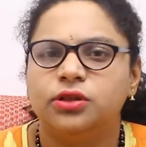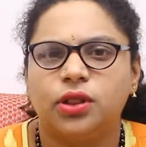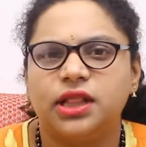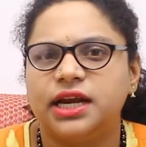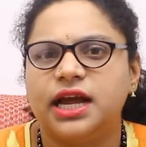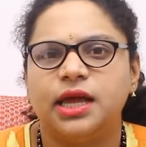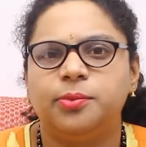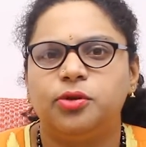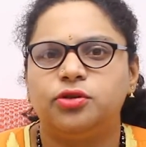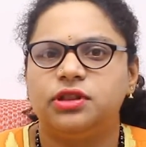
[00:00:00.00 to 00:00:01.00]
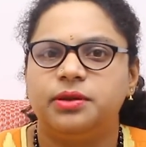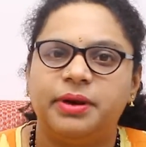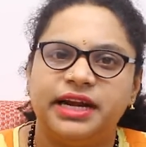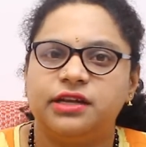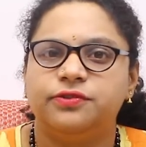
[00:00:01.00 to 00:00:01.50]
తొందరగా అయిపోతుంది
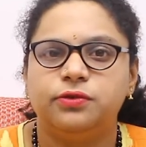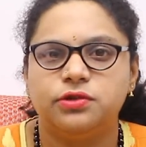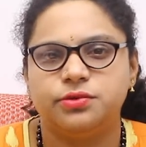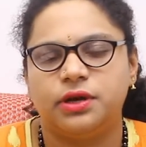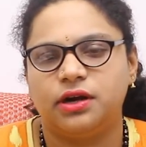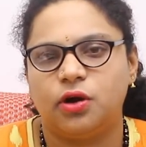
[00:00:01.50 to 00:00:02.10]
బయట ఫుడ్స్